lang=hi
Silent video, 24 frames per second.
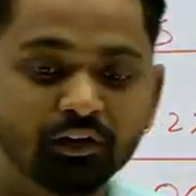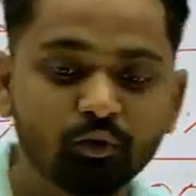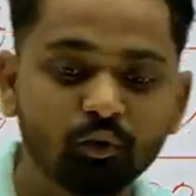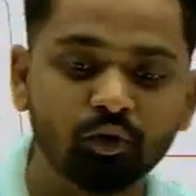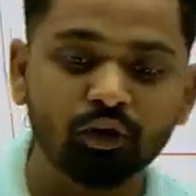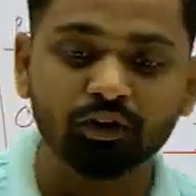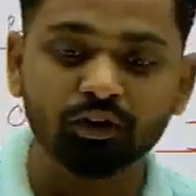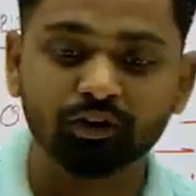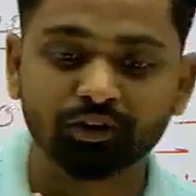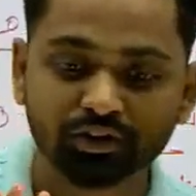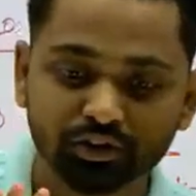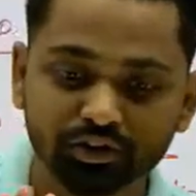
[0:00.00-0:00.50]

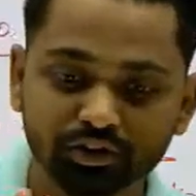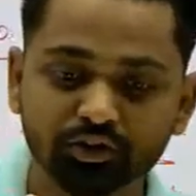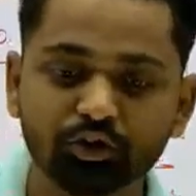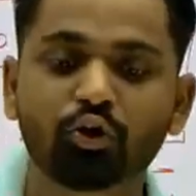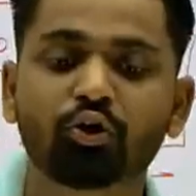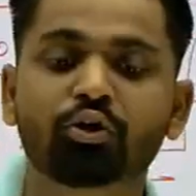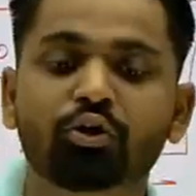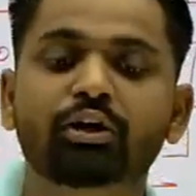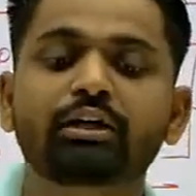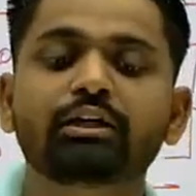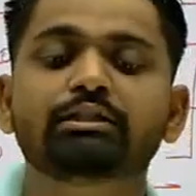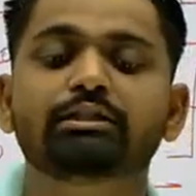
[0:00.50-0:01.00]
वॉन्ट
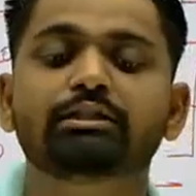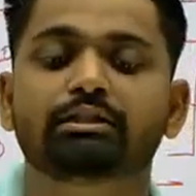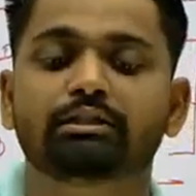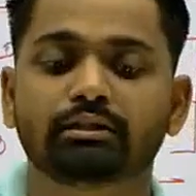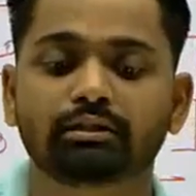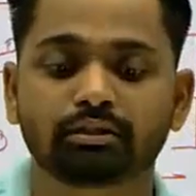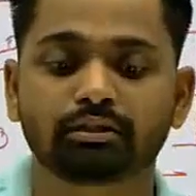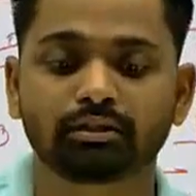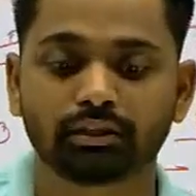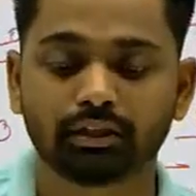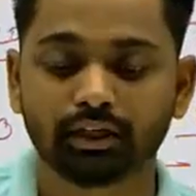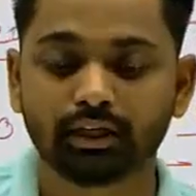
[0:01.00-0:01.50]
डोंकीज
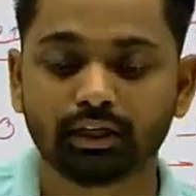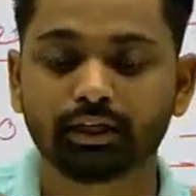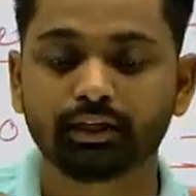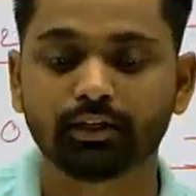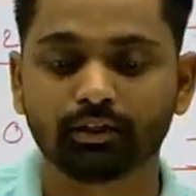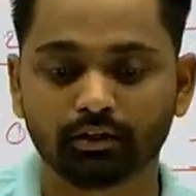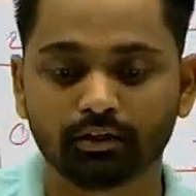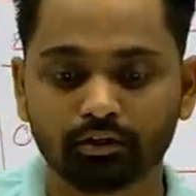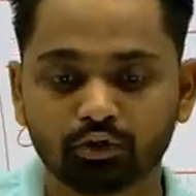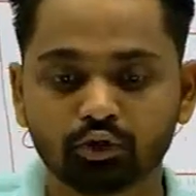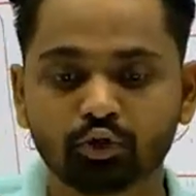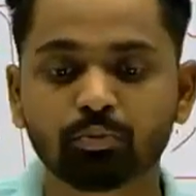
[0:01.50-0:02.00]

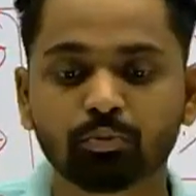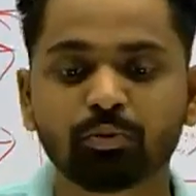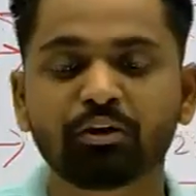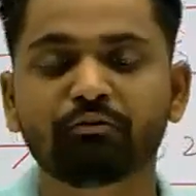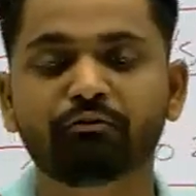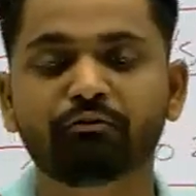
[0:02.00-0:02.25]
टू बी